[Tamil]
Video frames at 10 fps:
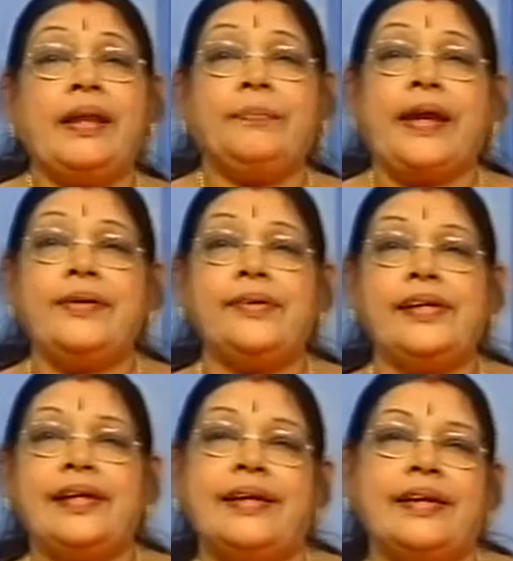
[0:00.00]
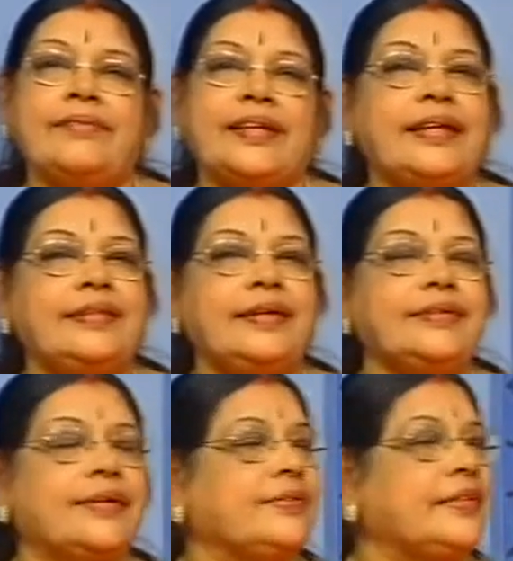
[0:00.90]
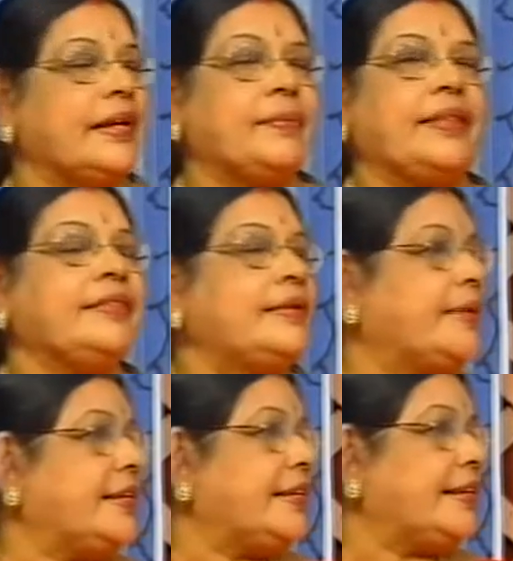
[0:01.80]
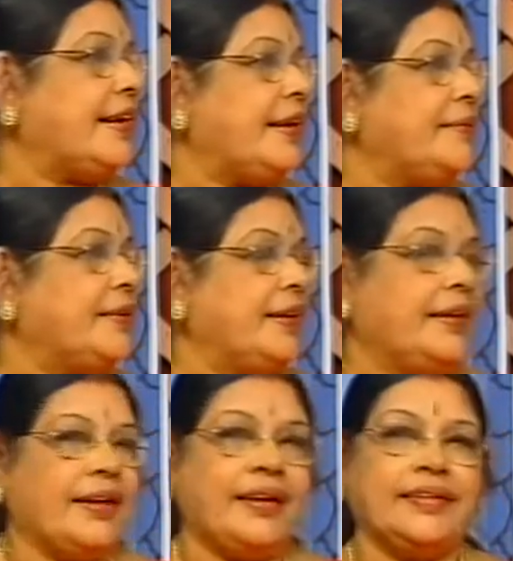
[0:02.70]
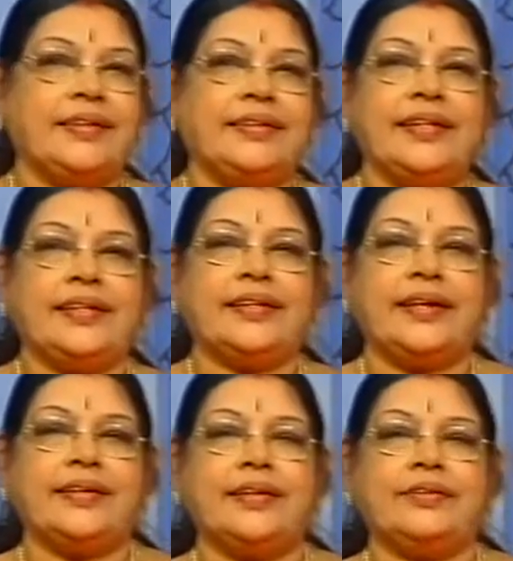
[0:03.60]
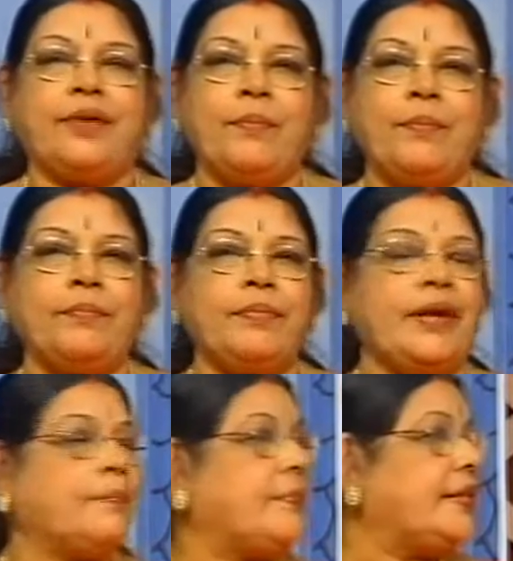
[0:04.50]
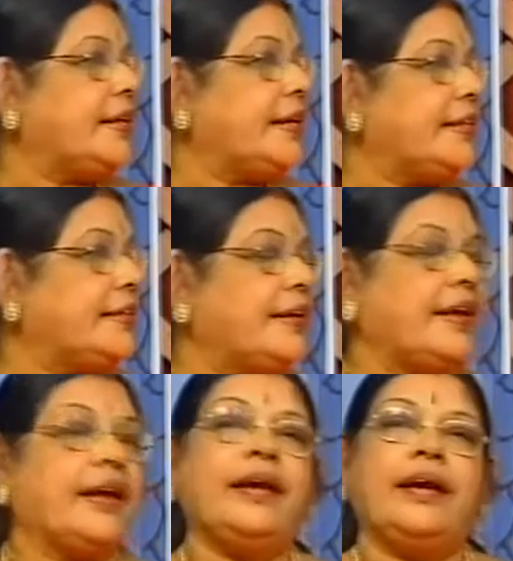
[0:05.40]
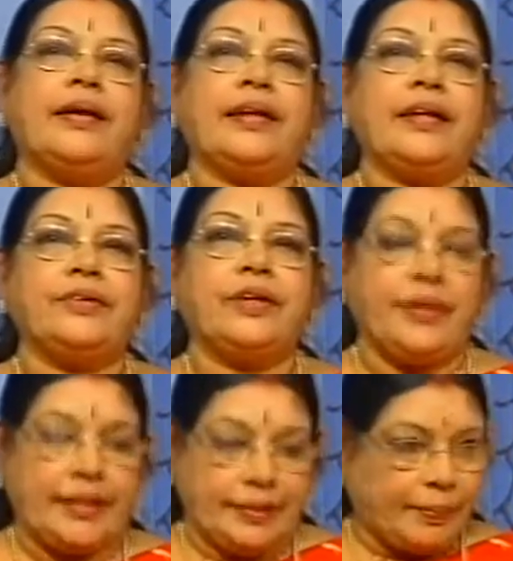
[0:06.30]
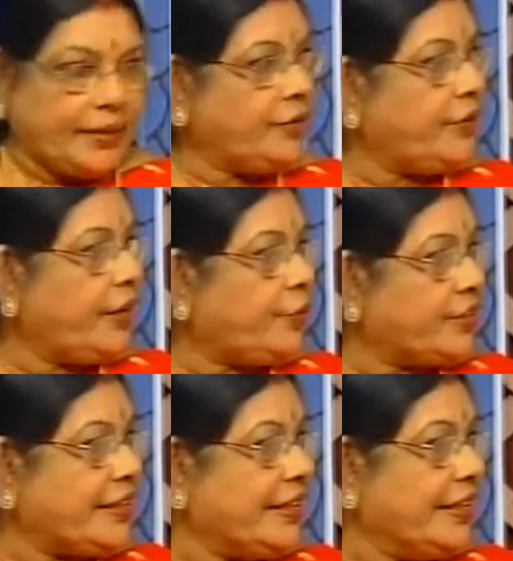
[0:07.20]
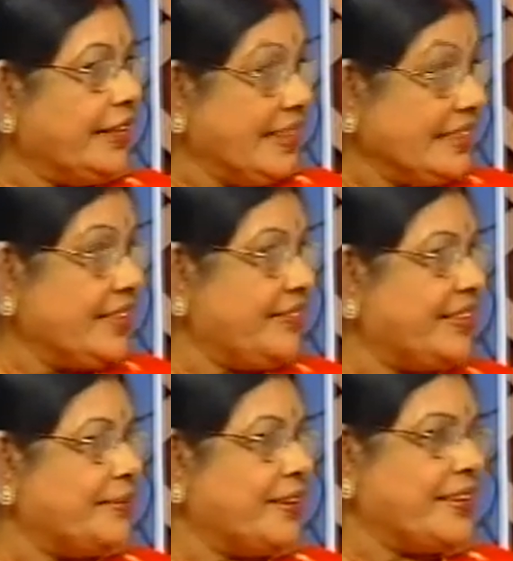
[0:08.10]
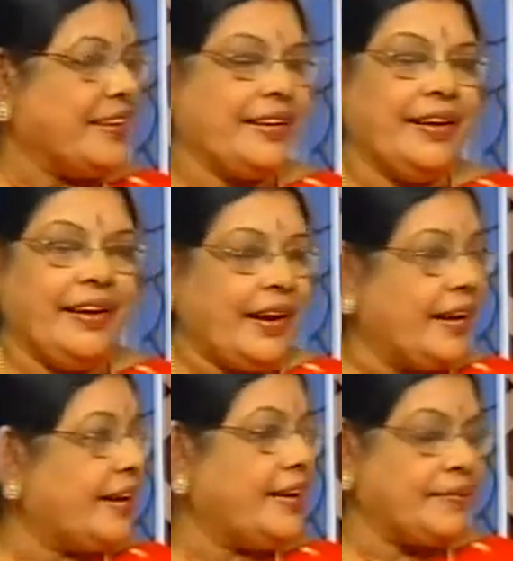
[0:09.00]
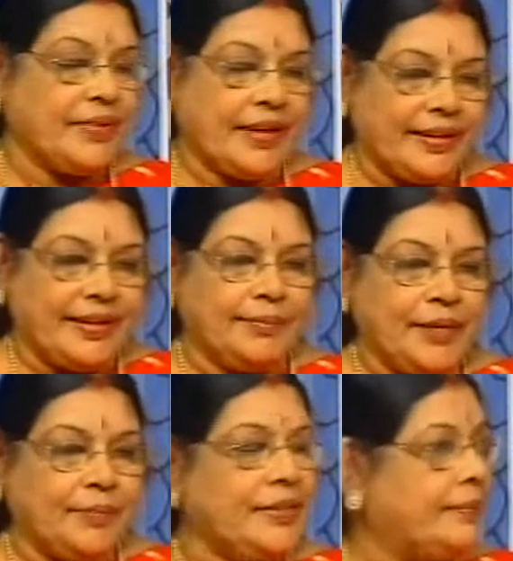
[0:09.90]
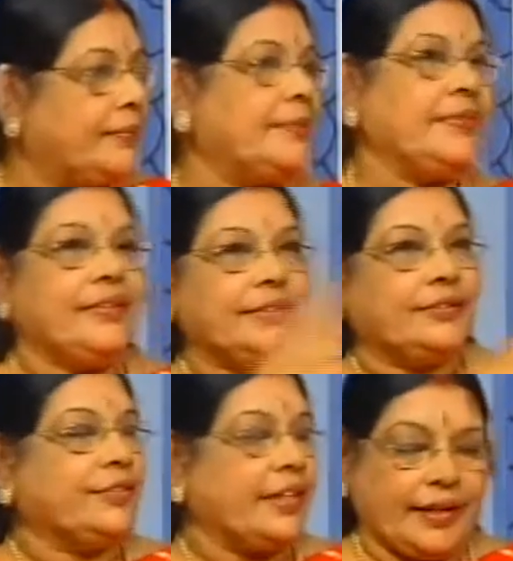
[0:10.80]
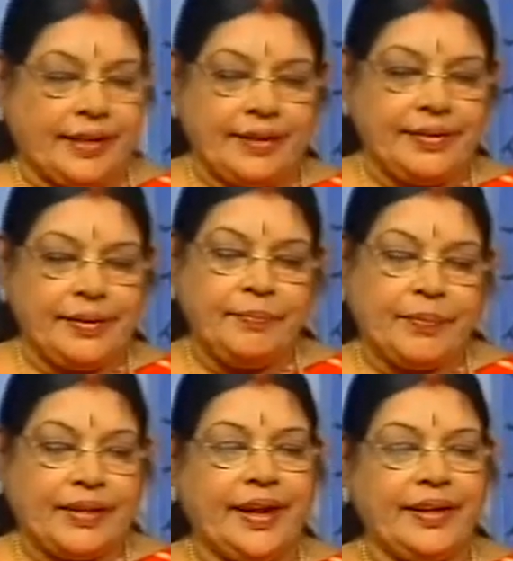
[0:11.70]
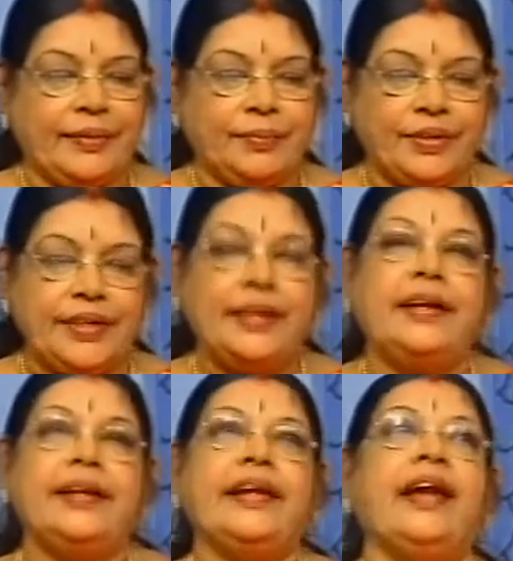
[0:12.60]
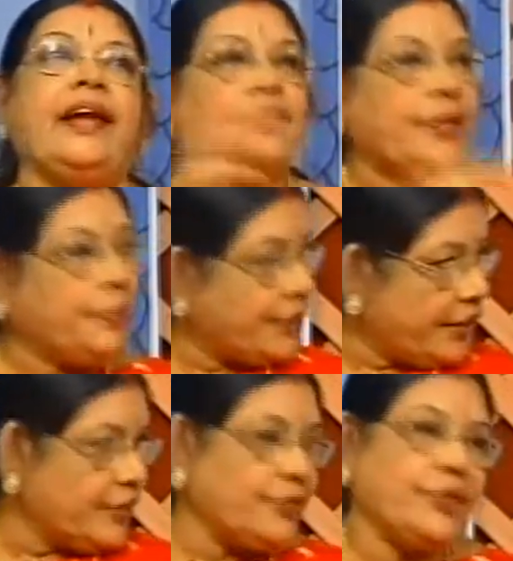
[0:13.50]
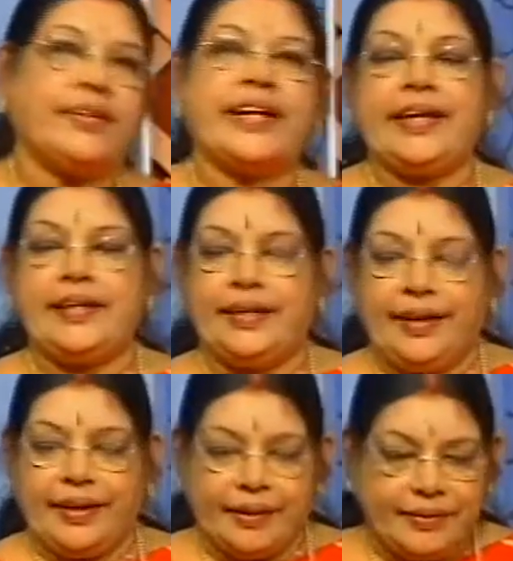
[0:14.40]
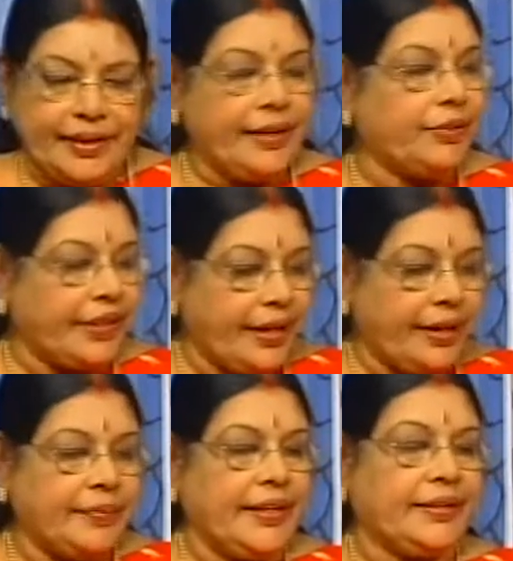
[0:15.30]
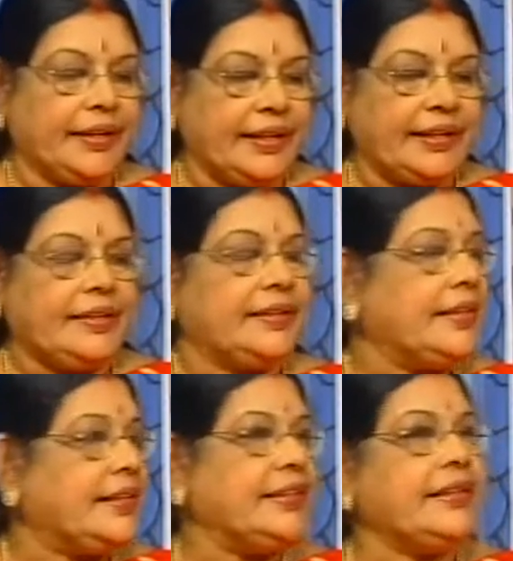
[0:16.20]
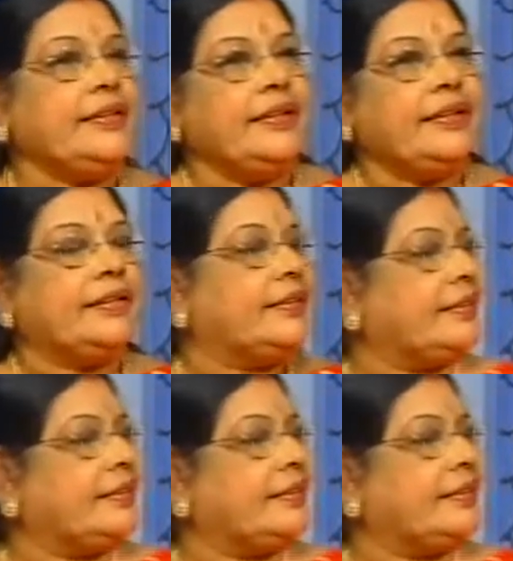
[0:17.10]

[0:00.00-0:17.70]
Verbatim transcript: மலர் பைங்குடி நங்கை வசந்த சௌந்தரி பந்து பயின்றாளே நகர்த்த திகர்த்த தகுத்த தம் என பந்தடித்தனளே அதெல்லாம் சொல்கிறபோது அந்த பந்தினுடைய ஓசை இசை வருது பாருங்க அழகா டம் டம் டம் டம்னு தூக்கி அதாவது பந்தாடுகிற போது நேராக தூக்கி போடுகிறதும் ஒரு வகை அப்படியே கொஞ்சம் நேரம் அப்படியே தட்டி தட்டி தட்டிட்டு